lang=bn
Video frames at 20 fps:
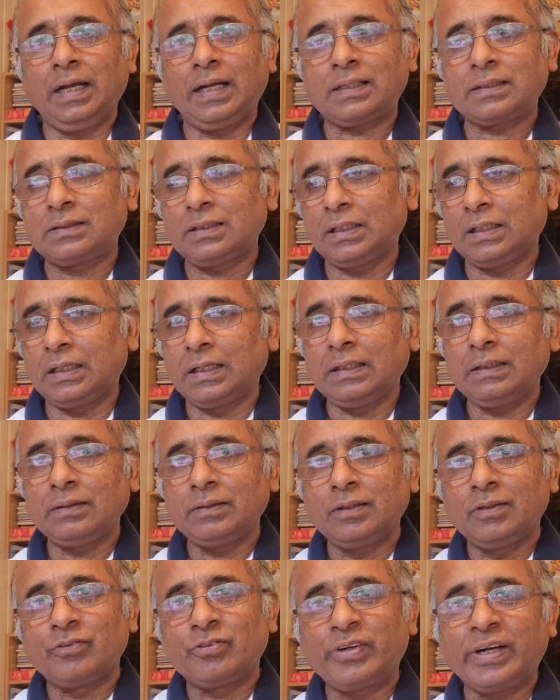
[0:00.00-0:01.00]
একটা
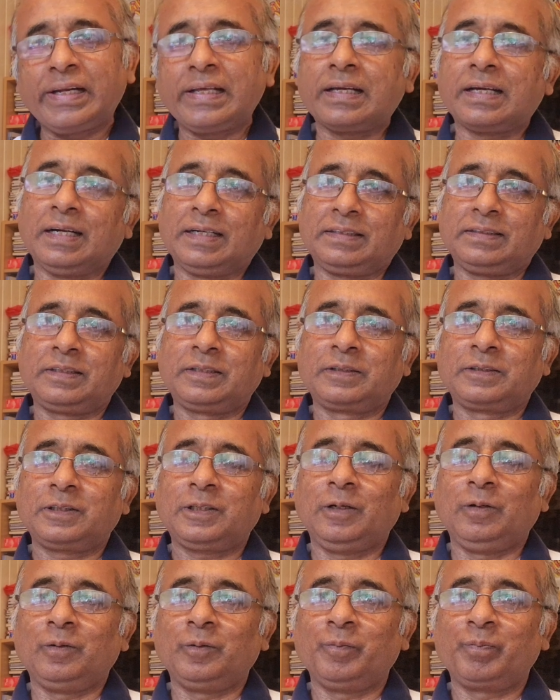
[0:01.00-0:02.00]
ফেরিঘাট
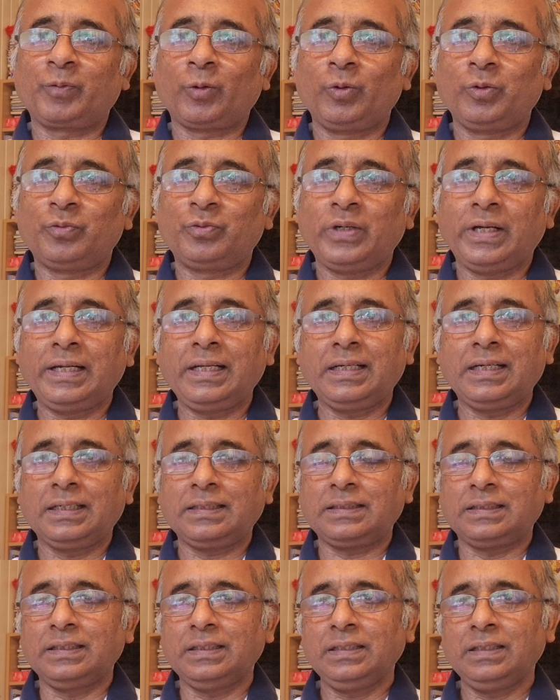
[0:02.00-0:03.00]
ছিল ওই
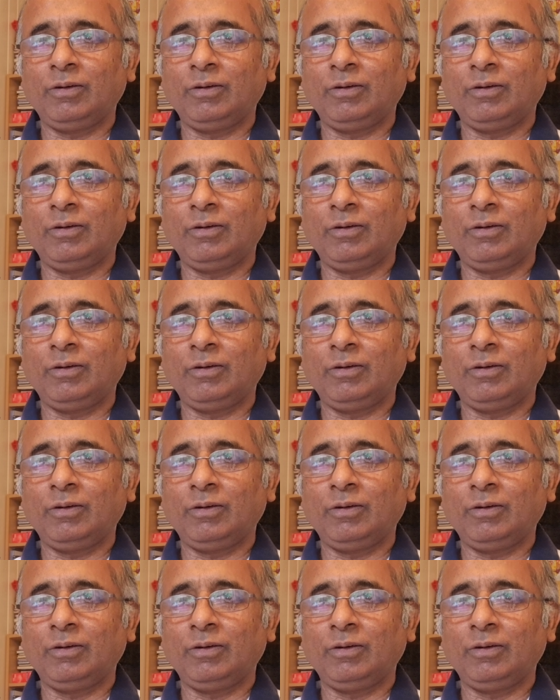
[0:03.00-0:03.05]
ফেরিঘাটে